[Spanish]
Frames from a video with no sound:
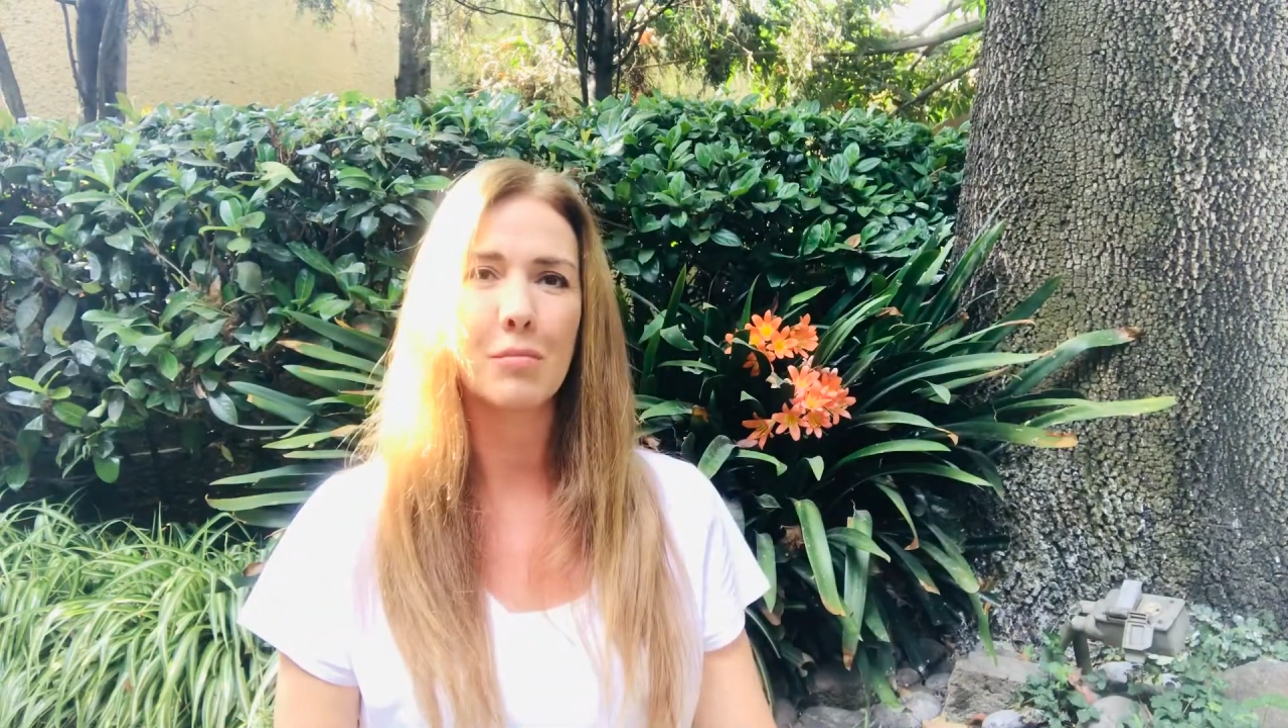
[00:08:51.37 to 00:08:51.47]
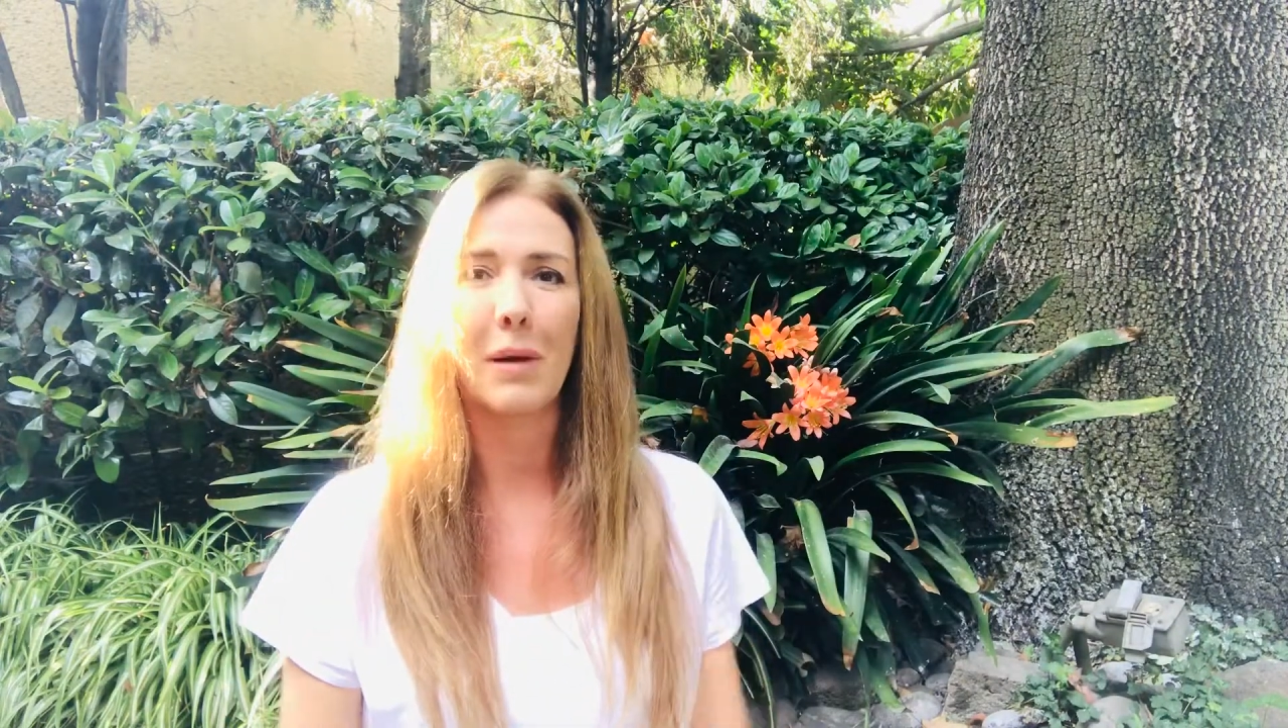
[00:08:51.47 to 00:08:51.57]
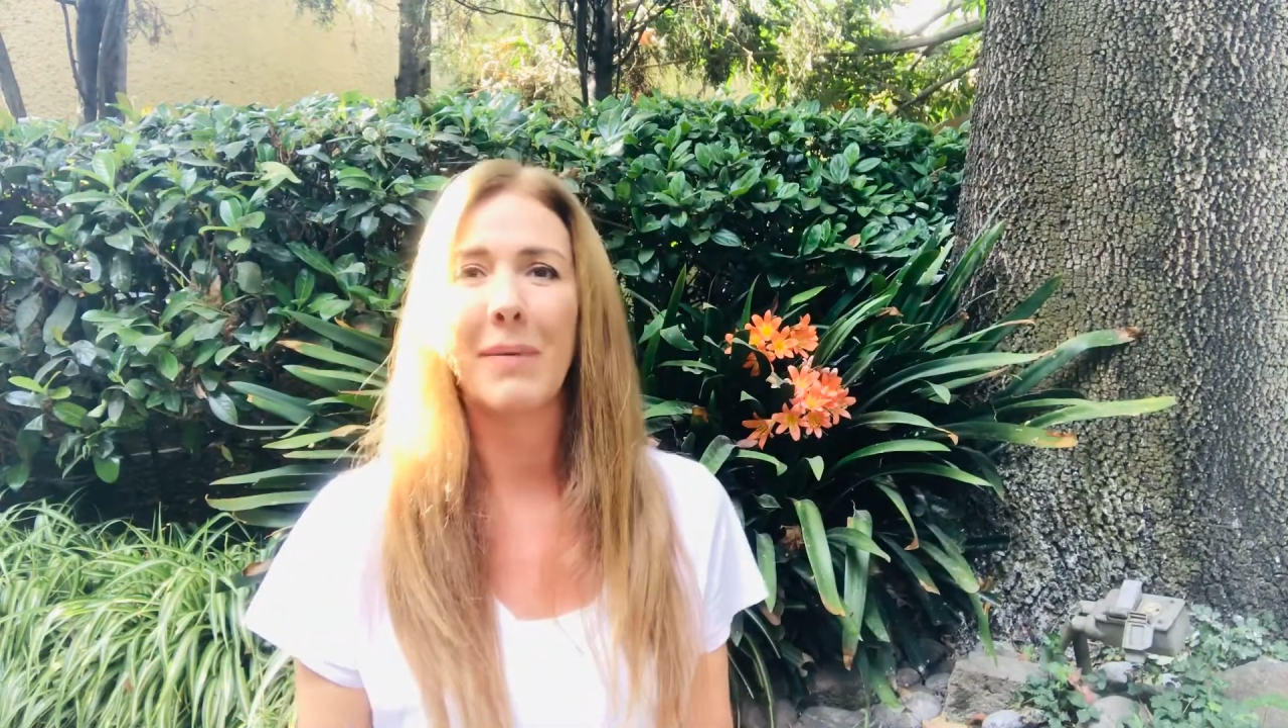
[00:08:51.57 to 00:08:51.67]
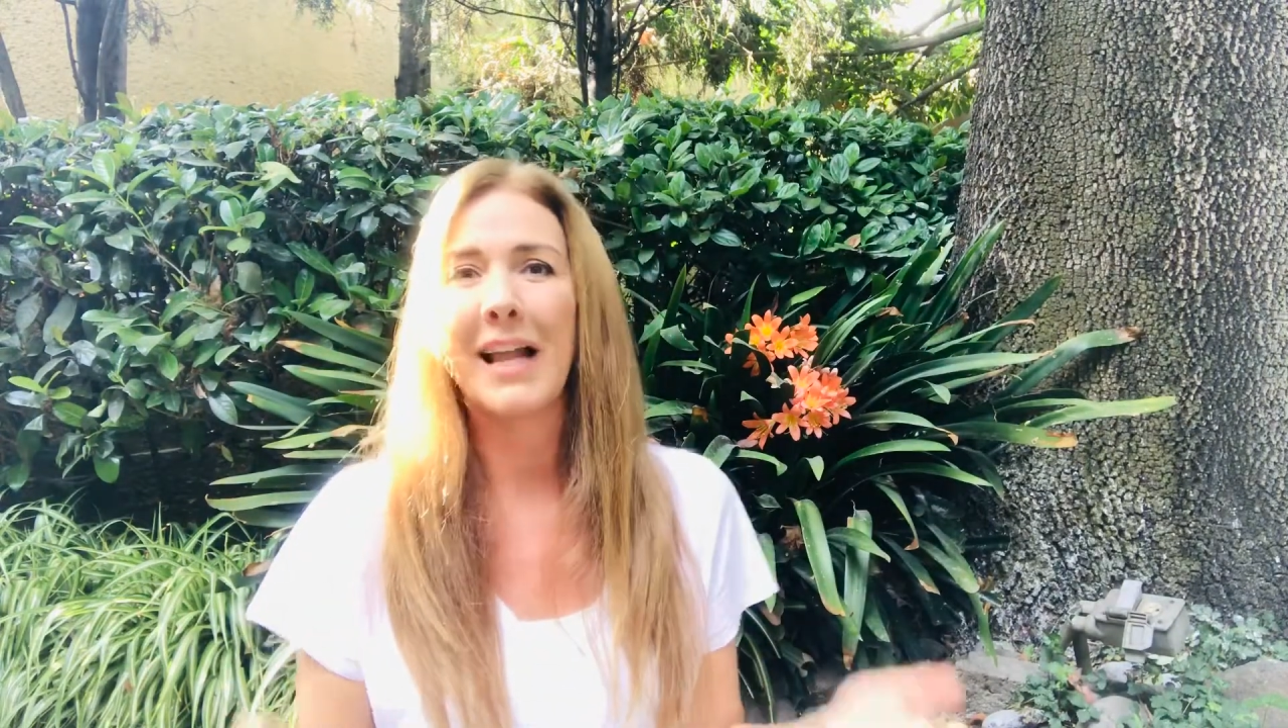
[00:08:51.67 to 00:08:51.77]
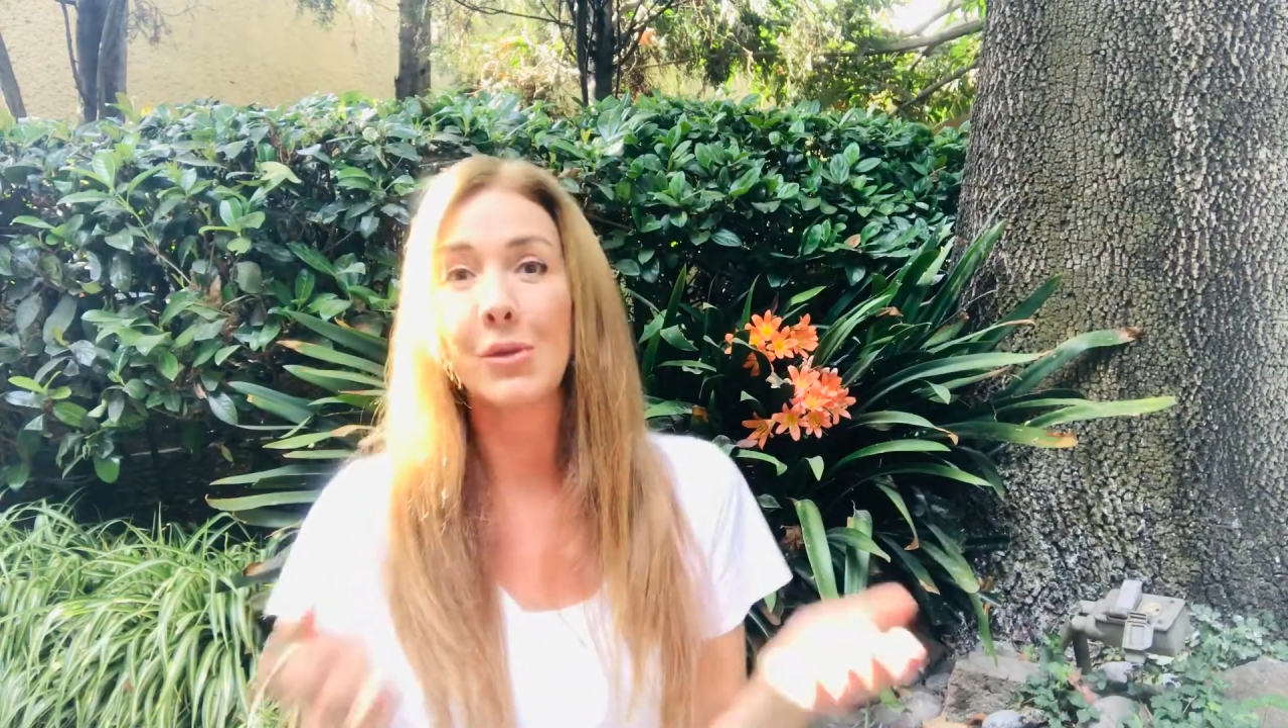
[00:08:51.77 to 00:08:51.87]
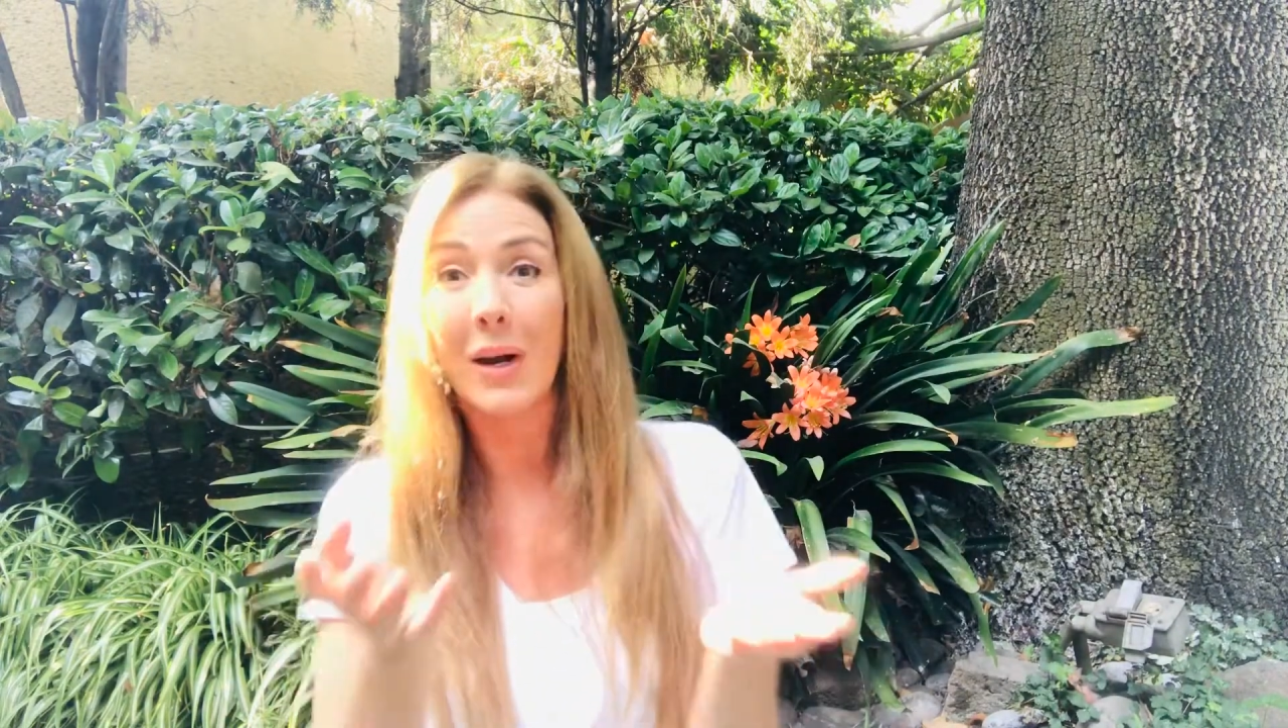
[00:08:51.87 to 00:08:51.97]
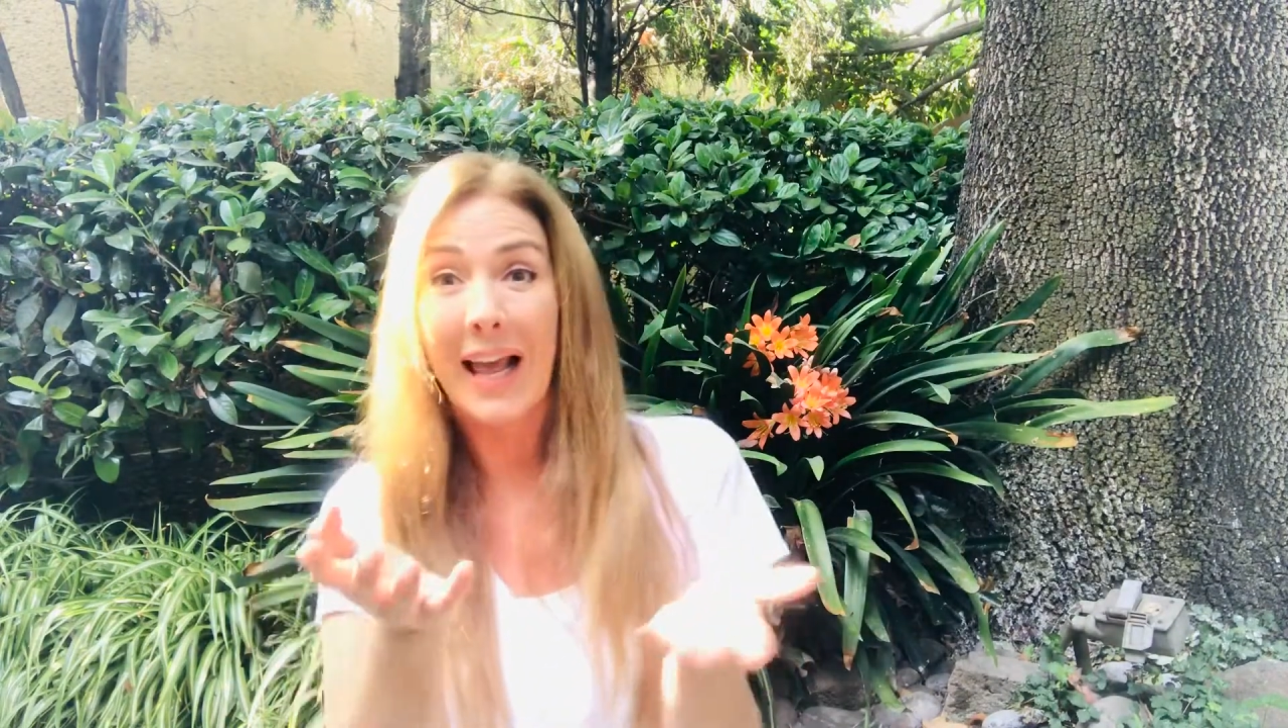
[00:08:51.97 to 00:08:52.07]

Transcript: preparando a